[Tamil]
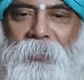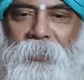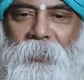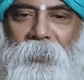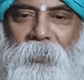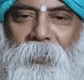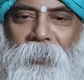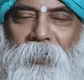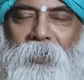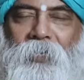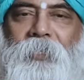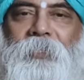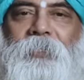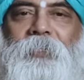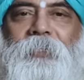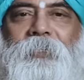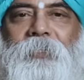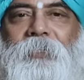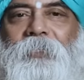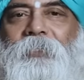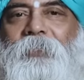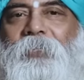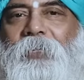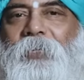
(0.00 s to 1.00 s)
நான்
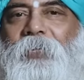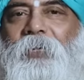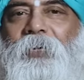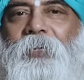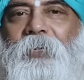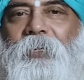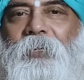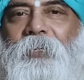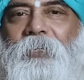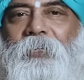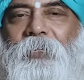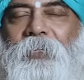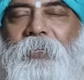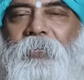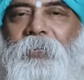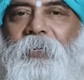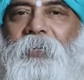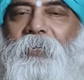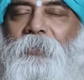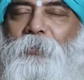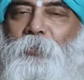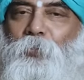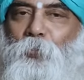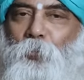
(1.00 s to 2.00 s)
அதற்கு தயாராக
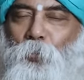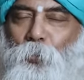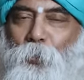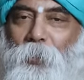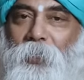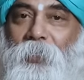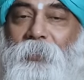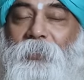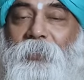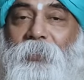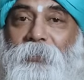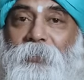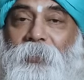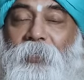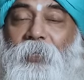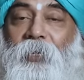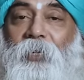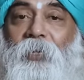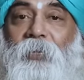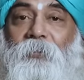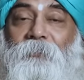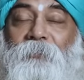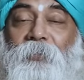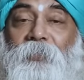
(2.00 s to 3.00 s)
எனக்கு அந்த
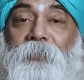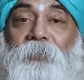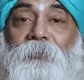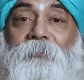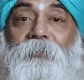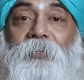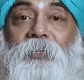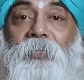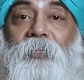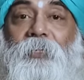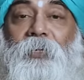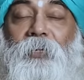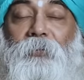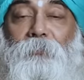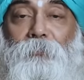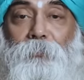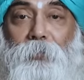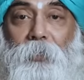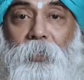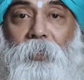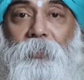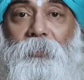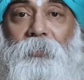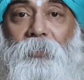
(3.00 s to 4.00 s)
தேடல் வந்து விட்டதான்னு
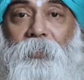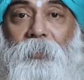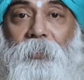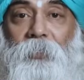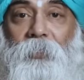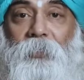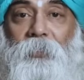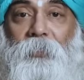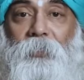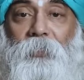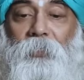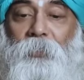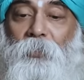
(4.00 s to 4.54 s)
பாருங்கள்